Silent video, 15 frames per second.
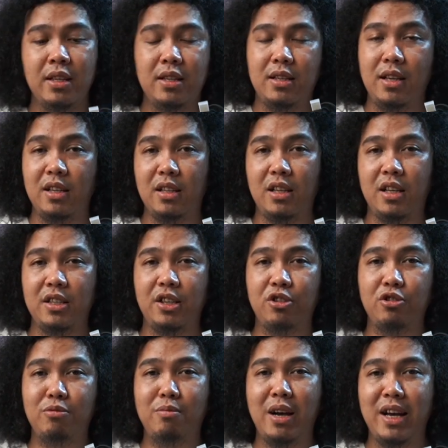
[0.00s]
dan ketika saya
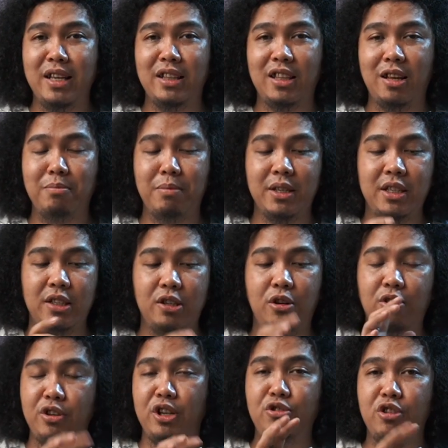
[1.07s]
cobain tanpa saya
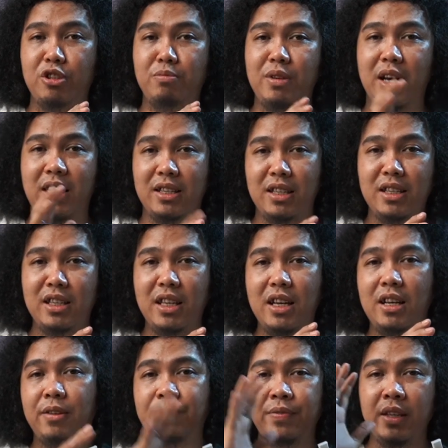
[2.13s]
colokin USB A nya
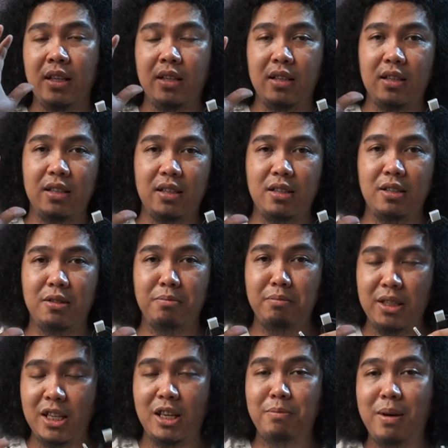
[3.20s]
dia uh,
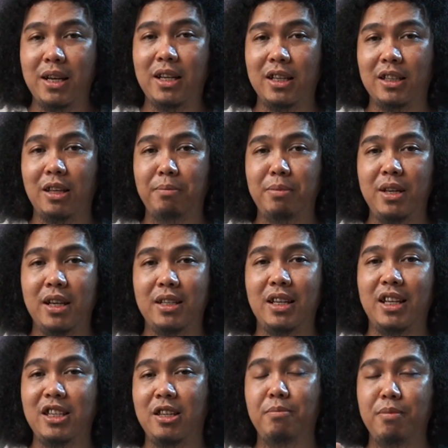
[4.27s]
bisa dipakai tapi dengan
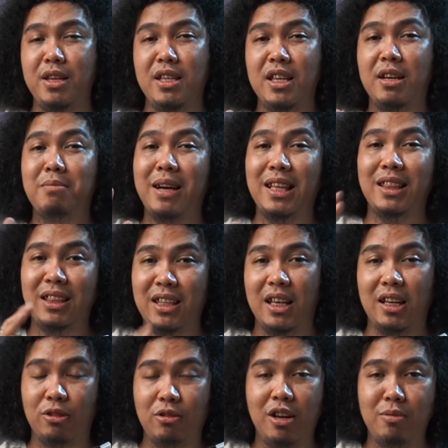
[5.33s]
RGB nya mati
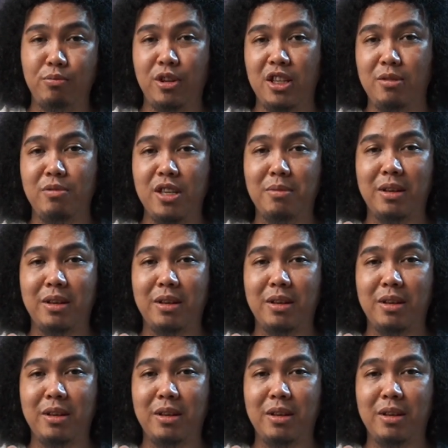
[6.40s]
atau lampu RGB nya